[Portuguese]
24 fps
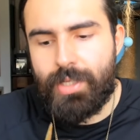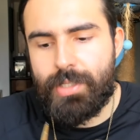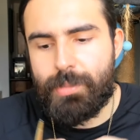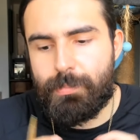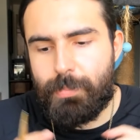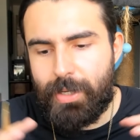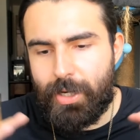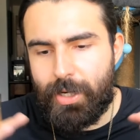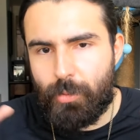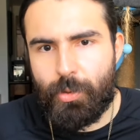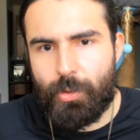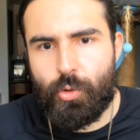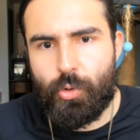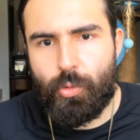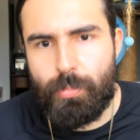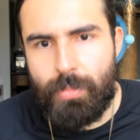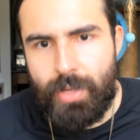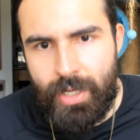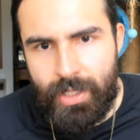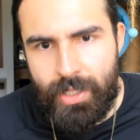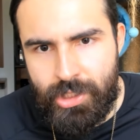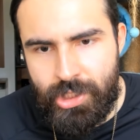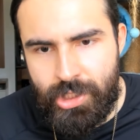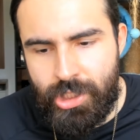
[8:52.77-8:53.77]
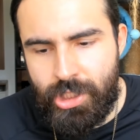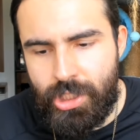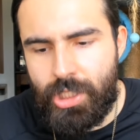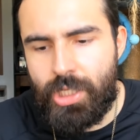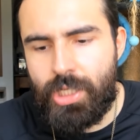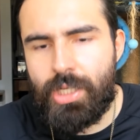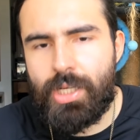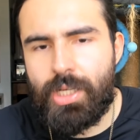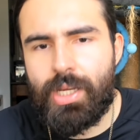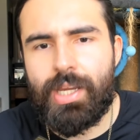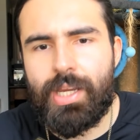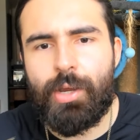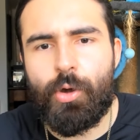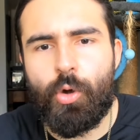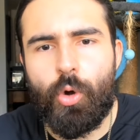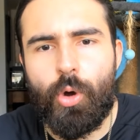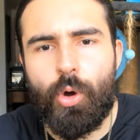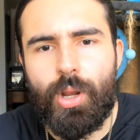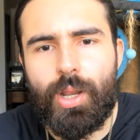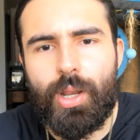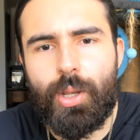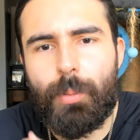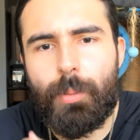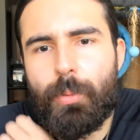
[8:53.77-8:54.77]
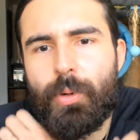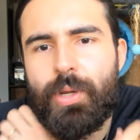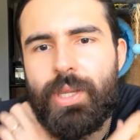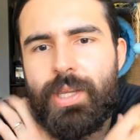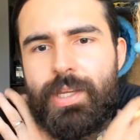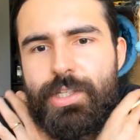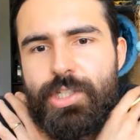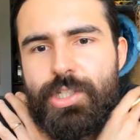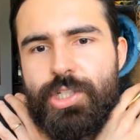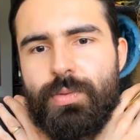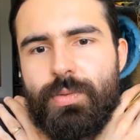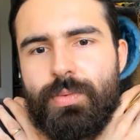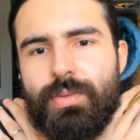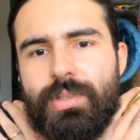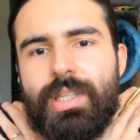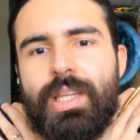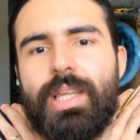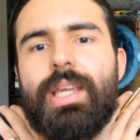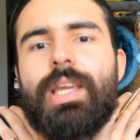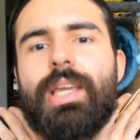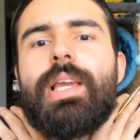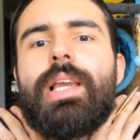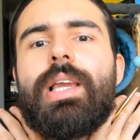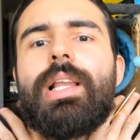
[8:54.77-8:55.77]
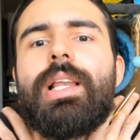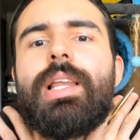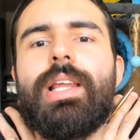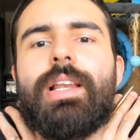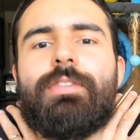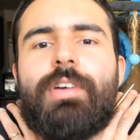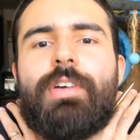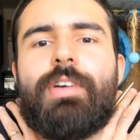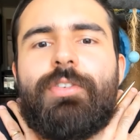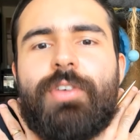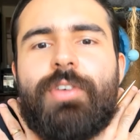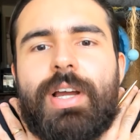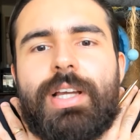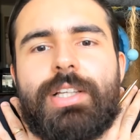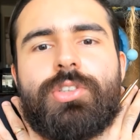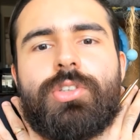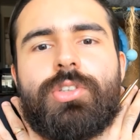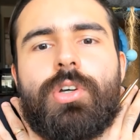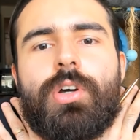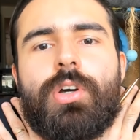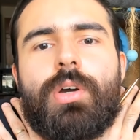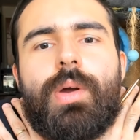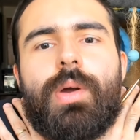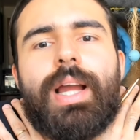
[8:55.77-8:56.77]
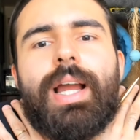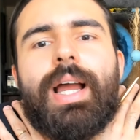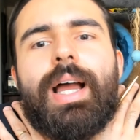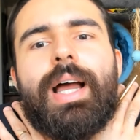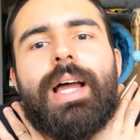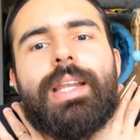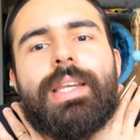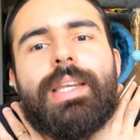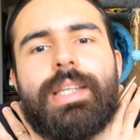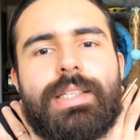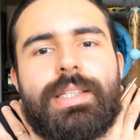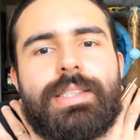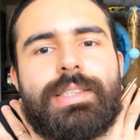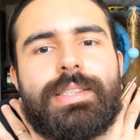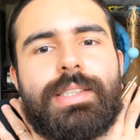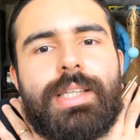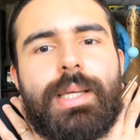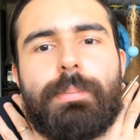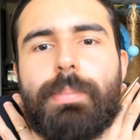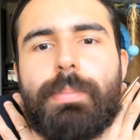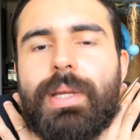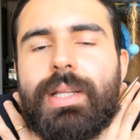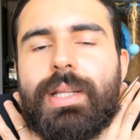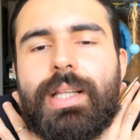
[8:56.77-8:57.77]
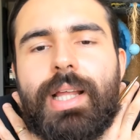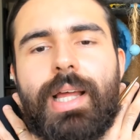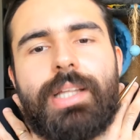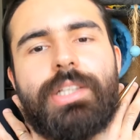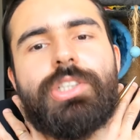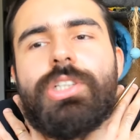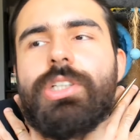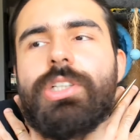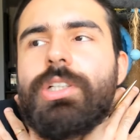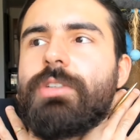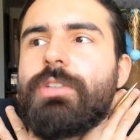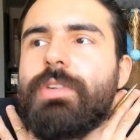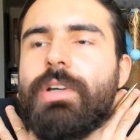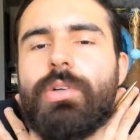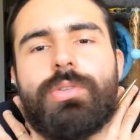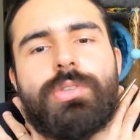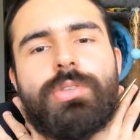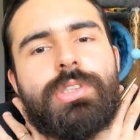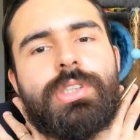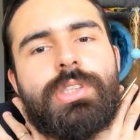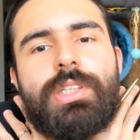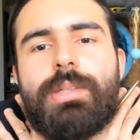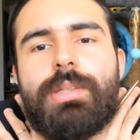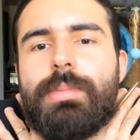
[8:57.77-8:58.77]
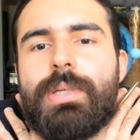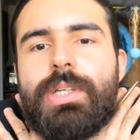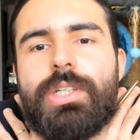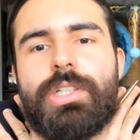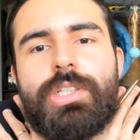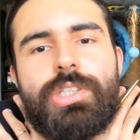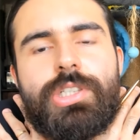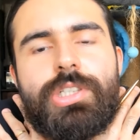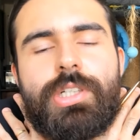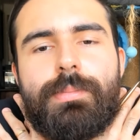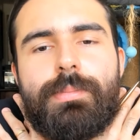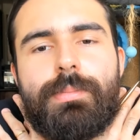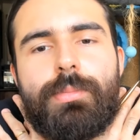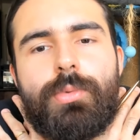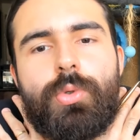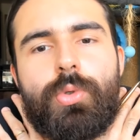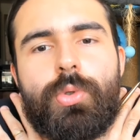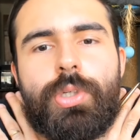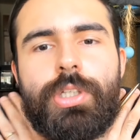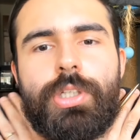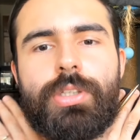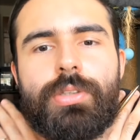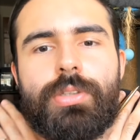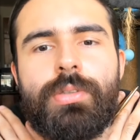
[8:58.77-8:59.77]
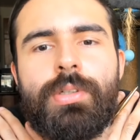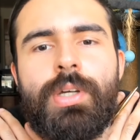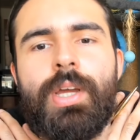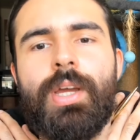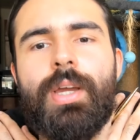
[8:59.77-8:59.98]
pega uma cobertinha, enrola o burritinho dele, ele vai ficar só com a carinha assim apertadinho, não vai conseguir mexer muito,